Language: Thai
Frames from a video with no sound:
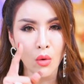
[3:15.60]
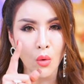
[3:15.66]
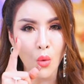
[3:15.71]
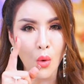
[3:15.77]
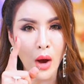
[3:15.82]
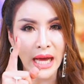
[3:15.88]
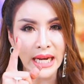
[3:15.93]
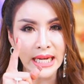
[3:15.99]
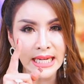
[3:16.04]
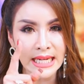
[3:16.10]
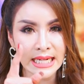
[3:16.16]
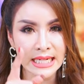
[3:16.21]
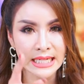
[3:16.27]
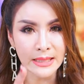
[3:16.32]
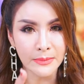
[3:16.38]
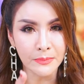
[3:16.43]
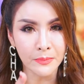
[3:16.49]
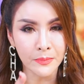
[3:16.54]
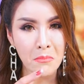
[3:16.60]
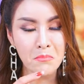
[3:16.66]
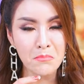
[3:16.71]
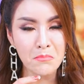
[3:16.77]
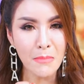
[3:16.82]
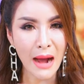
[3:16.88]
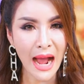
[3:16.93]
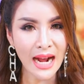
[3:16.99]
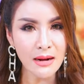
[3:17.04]
กว่าเดิม
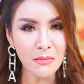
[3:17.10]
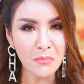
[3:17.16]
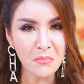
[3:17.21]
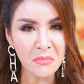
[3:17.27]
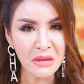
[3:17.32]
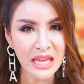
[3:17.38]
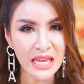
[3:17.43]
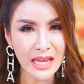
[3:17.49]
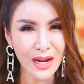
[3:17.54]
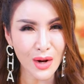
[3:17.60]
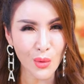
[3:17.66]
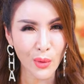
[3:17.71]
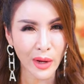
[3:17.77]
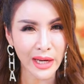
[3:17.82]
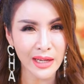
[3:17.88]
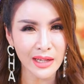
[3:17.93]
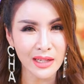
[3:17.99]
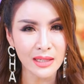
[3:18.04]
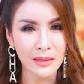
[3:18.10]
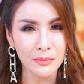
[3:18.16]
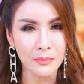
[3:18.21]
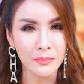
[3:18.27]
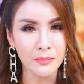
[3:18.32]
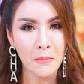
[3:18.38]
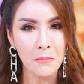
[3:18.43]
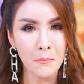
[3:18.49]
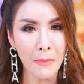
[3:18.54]
มั่งมีกว่าเดิม
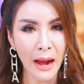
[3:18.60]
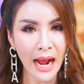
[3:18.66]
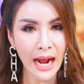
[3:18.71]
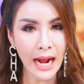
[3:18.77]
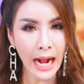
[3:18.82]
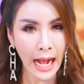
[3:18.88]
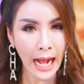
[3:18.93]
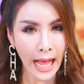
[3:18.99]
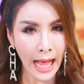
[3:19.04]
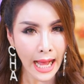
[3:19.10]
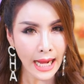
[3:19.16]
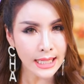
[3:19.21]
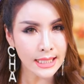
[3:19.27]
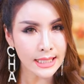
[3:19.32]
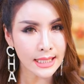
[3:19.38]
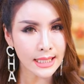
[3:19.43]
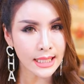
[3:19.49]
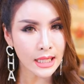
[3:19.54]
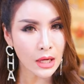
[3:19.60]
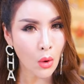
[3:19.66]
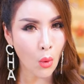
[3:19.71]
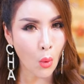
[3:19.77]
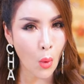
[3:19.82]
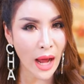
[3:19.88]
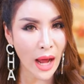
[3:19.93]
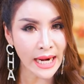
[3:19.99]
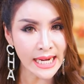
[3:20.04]
มั่งคั่ง
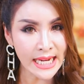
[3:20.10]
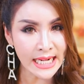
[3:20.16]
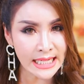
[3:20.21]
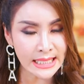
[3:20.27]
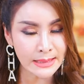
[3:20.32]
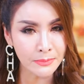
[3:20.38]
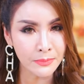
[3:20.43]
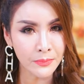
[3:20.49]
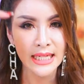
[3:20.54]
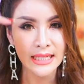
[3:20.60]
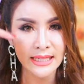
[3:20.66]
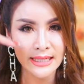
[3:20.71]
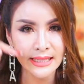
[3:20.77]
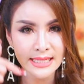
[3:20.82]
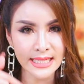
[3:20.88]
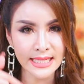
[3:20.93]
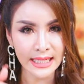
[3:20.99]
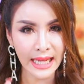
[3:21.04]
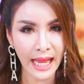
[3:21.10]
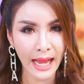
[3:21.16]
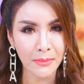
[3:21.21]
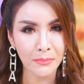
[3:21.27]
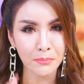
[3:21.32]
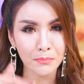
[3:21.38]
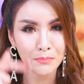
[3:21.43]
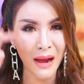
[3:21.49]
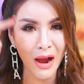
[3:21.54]
กว่าเดิม ถึงจะ
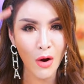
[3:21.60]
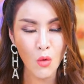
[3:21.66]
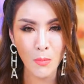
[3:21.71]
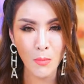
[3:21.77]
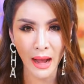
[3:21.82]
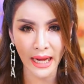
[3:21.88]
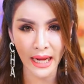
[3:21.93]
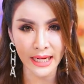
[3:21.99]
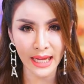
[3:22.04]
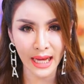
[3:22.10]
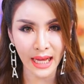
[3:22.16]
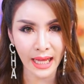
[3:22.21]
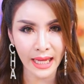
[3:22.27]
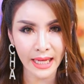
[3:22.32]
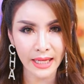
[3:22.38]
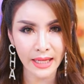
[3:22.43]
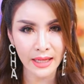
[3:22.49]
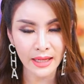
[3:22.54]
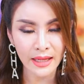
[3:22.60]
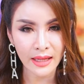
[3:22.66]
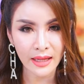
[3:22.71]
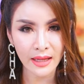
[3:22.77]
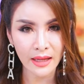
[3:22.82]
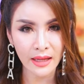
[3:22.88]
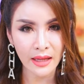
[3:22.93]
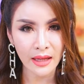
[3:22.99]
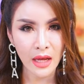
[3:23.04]
ทำเป้าหมายได้
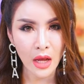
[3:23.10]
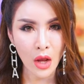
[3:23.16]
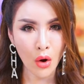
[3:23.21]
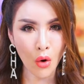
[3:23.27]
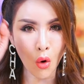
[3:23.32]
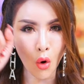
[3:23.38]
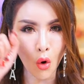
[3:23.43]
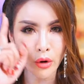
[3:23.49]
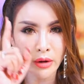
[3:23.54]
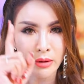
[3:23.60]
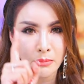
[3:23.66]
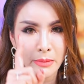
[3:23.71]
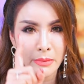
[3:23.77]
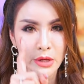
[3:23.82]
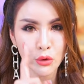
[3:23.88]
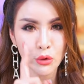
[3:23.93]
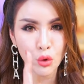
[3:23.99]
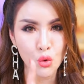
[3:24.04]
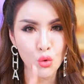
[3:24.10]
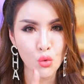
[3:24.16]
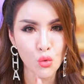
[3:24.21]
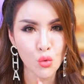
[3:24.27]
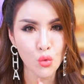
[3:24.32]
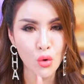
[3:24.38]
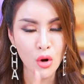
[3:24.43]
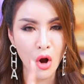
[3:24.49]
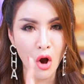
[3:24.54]
คนไม่รู้
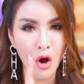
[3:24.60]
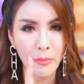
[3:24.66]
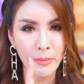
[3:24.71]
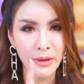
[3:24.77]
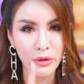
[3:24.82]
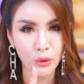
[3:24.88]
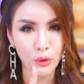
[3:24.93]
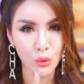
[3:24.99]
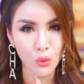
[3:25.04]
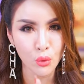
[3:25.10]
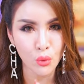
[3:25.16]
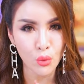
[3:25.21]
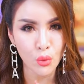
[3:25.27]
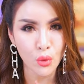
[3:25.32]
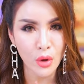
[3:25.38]
ก็ไม่รู้